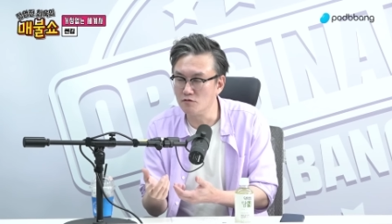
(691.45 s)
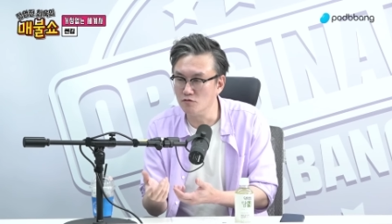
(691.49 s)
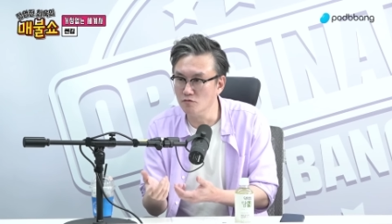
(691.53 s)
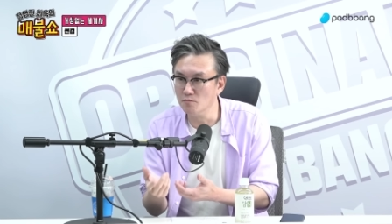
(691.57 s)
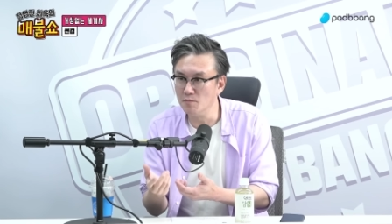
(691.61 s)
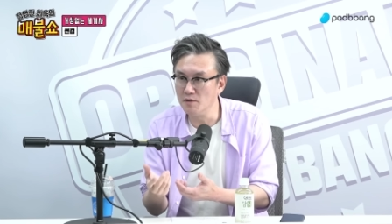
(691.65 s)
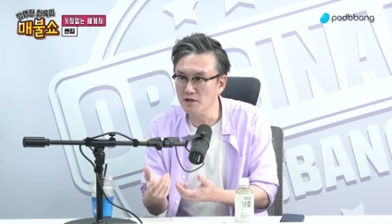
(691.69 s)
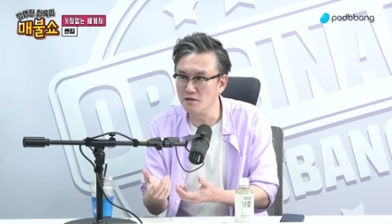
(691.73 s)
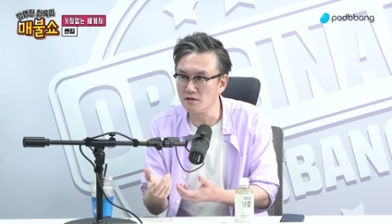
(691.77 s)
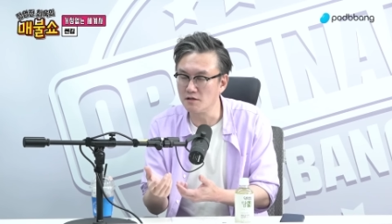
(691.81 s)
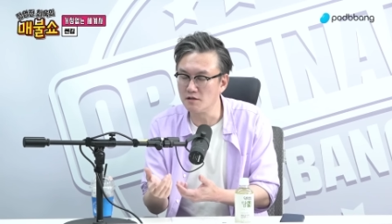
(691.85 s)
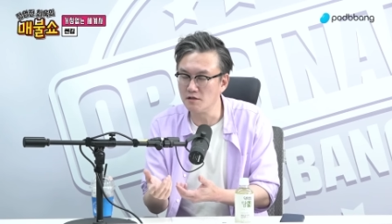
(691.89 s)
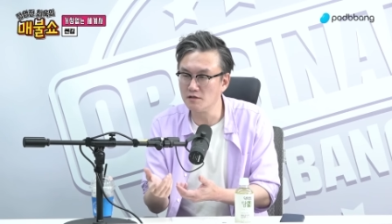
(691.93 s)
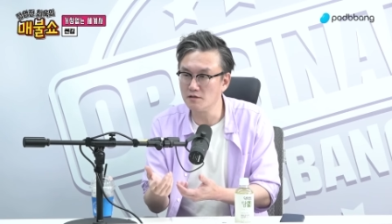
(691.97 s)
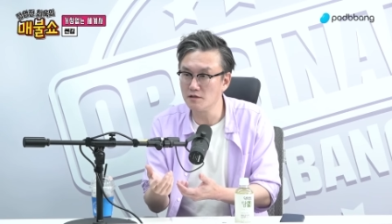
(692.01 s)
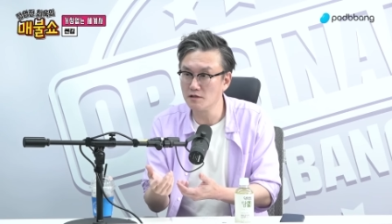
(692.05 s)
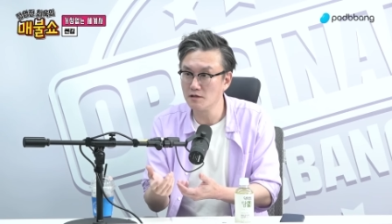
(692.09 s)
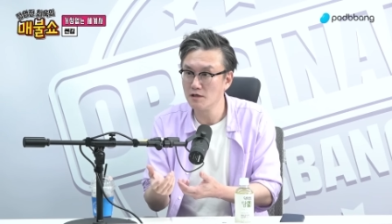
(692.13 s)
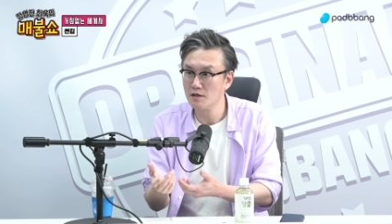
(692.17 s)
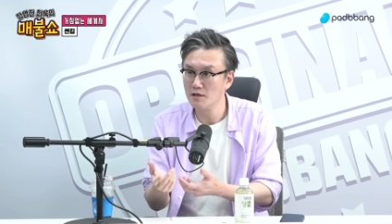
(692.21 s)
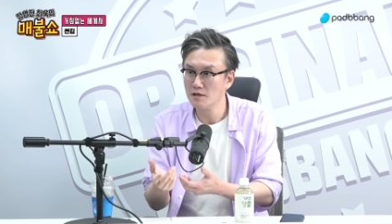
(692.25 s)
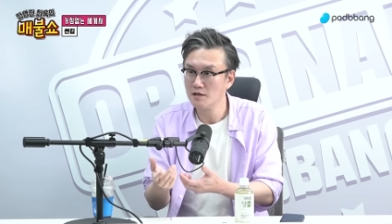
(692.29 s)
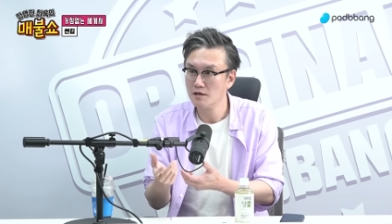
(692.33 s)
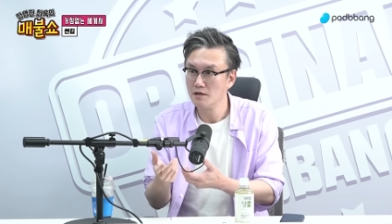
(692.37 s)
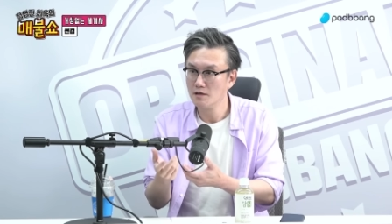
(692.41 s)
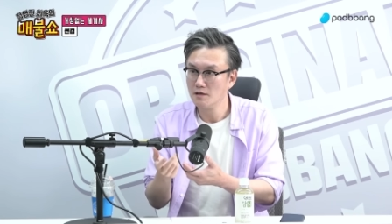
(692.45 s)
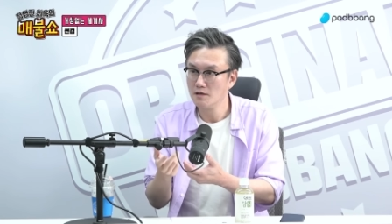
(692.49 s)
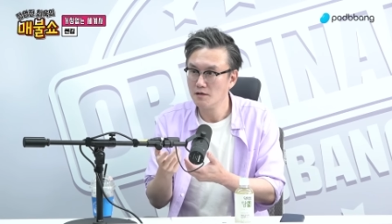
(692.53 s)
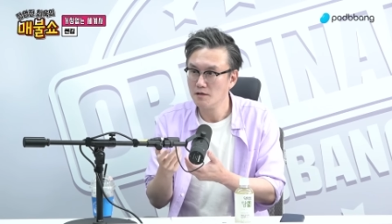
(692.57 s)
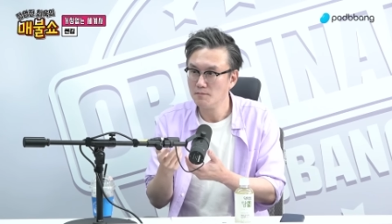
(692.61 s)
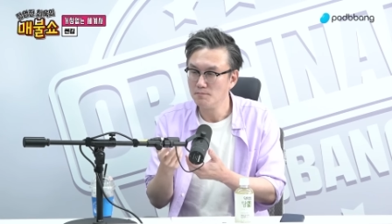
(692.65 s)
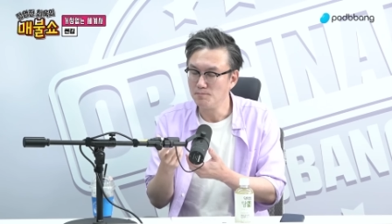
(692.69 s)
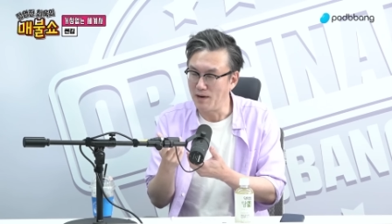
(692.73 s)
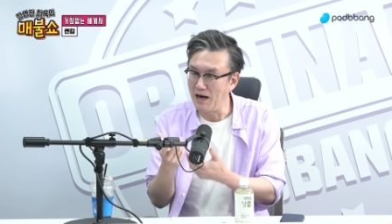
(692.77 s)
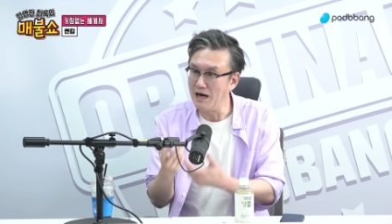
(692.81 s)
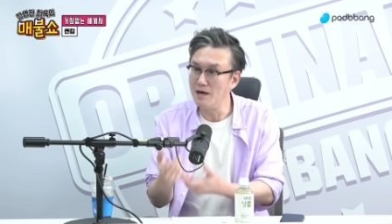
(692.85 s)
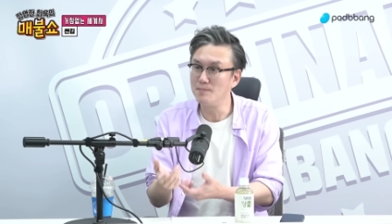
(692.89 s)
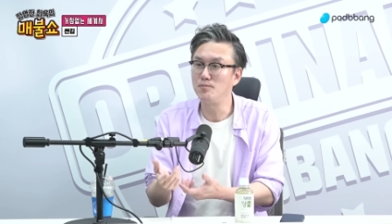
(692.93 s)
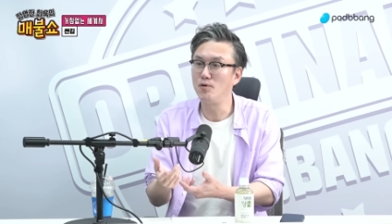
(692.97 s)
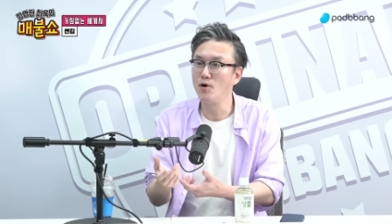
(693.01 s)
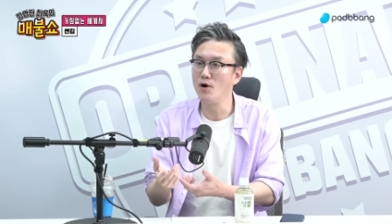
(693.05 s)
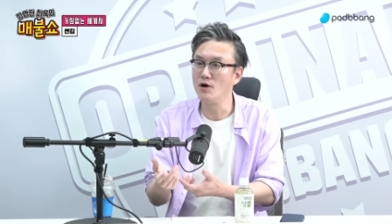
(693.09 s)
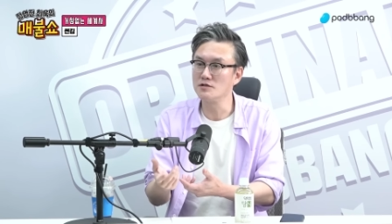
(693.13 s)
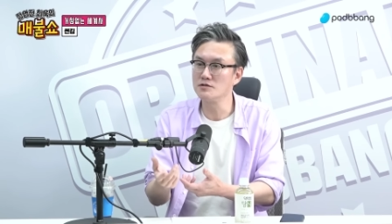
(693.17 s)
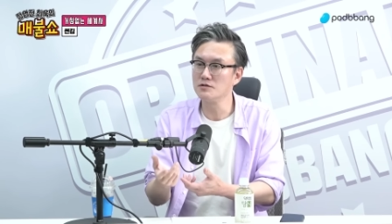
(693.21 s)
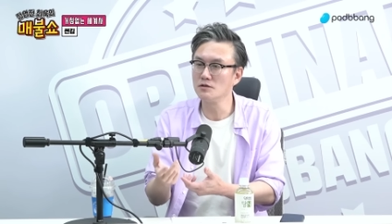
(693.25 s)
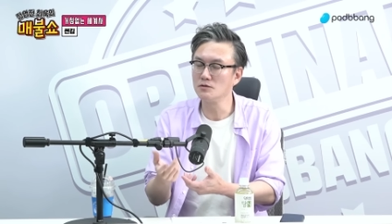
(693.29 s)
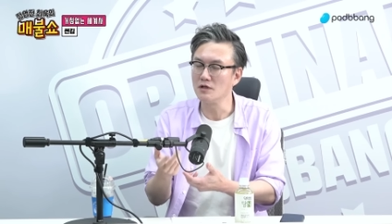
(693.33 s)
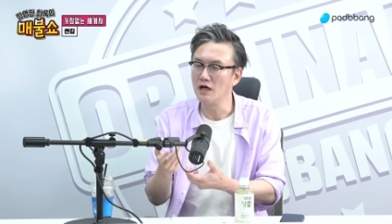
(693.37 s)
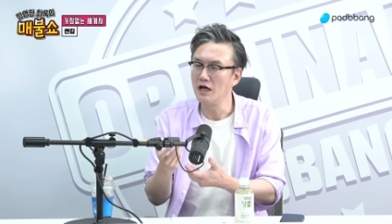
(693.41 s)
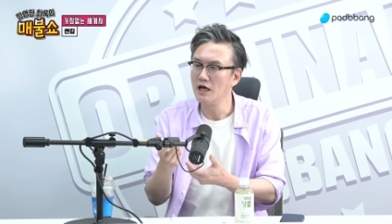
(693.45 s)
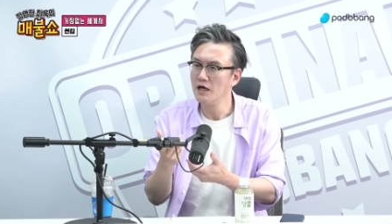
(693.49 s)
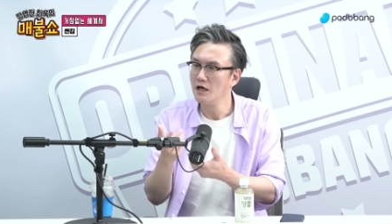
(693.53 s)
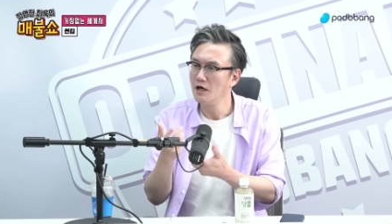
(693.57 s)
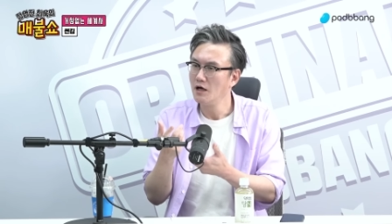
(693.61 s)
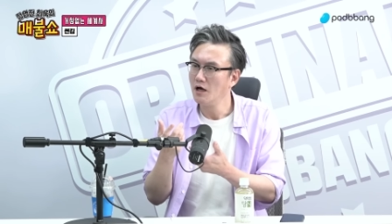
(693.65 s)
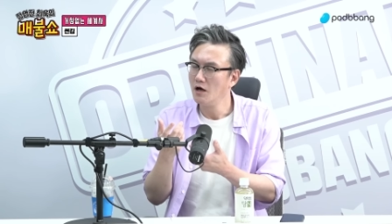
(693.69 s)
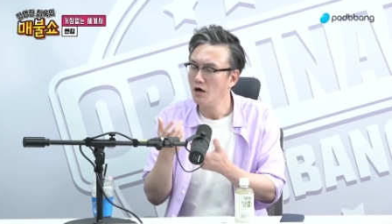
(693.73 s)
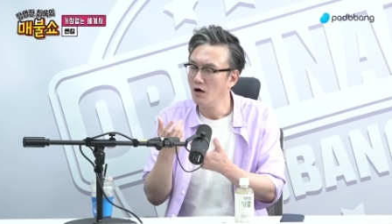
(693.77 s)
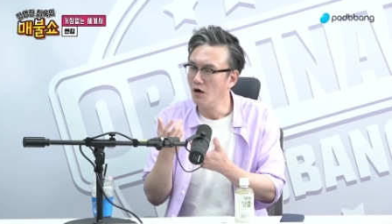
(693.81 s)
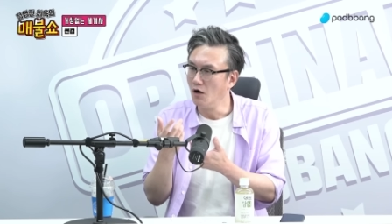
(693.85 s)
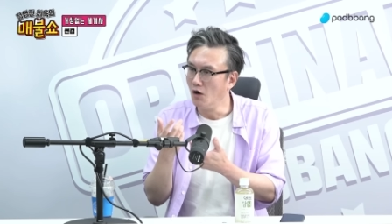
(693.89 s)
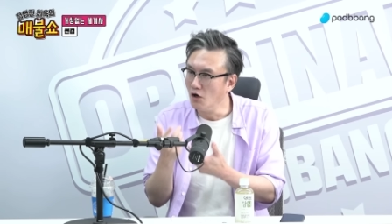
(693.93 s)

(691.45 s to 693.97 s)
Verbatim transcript: 국민들을 발포해서 와.